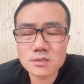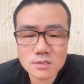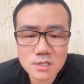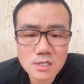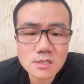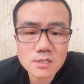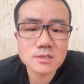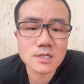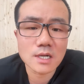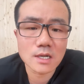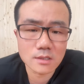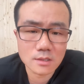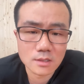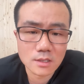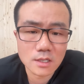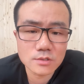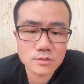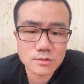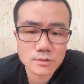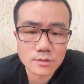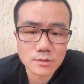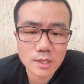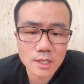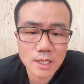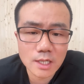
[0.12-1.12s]
正常可
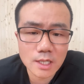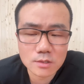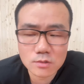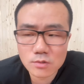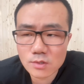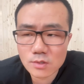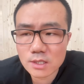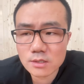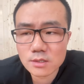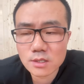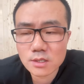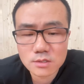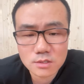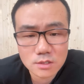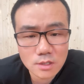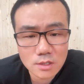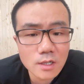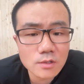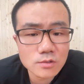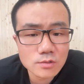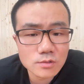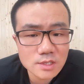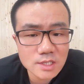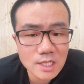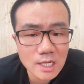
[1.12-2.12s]
取的，杜兰特只要
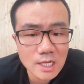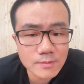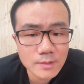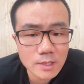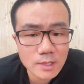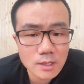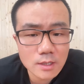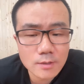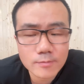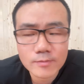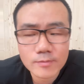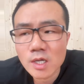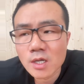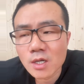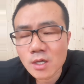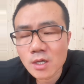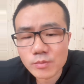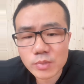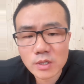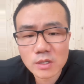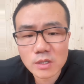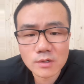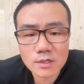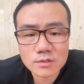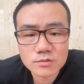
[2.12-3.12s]
说加盟，
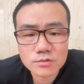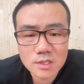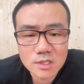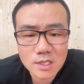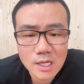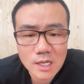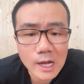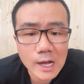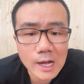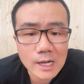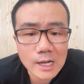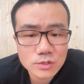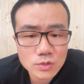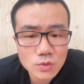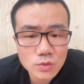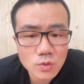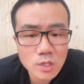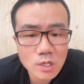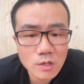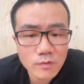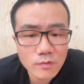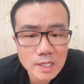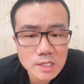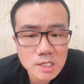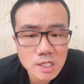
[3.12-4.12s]
甭管说他受
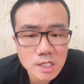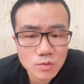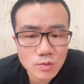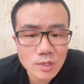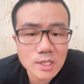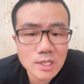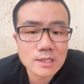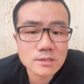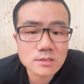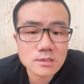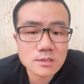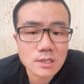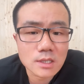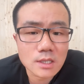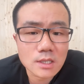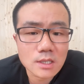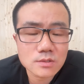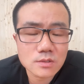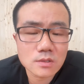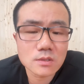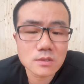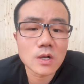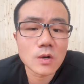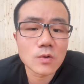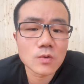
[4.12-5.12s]
到外界多大质疑，
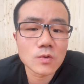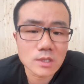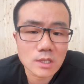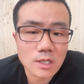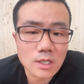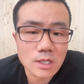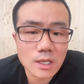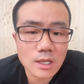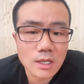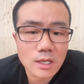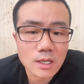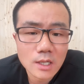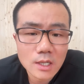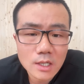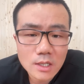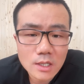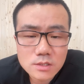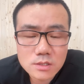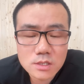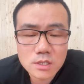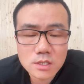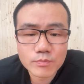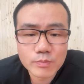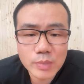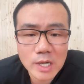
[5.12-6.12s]
是投敌，
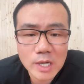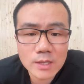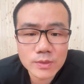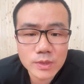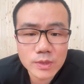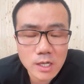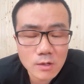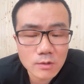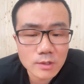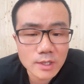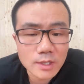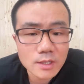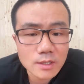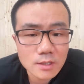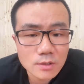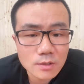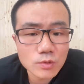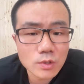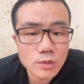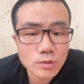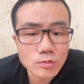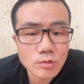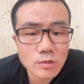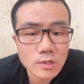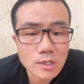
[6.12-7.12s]
是叛逃雷霆队
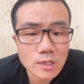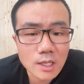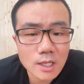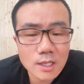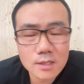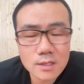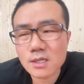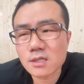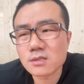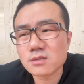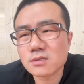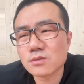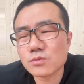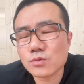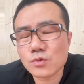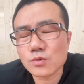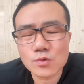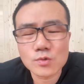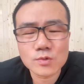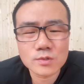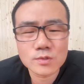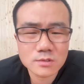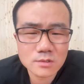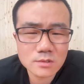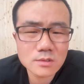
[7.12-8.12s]
如何，但是
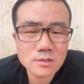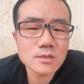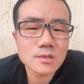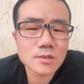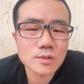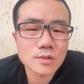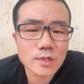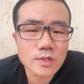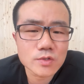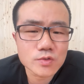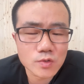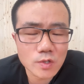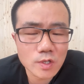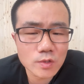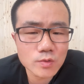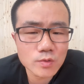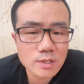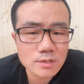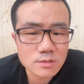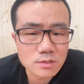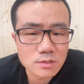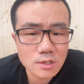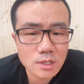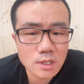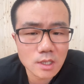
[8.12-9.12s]
勇士队绝对
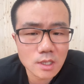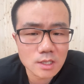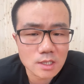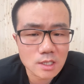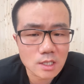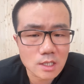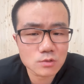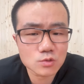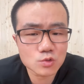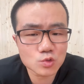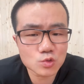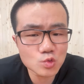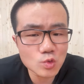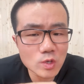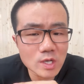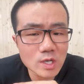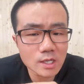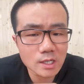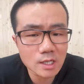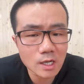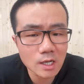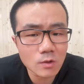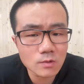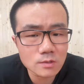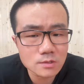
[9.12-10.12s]
资格以最
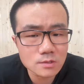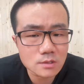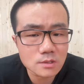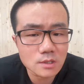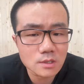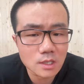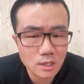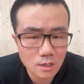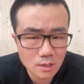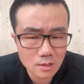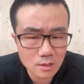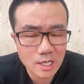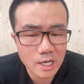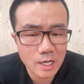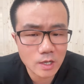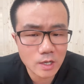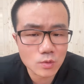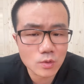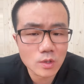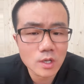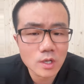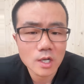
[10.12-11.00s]
高资格的待遇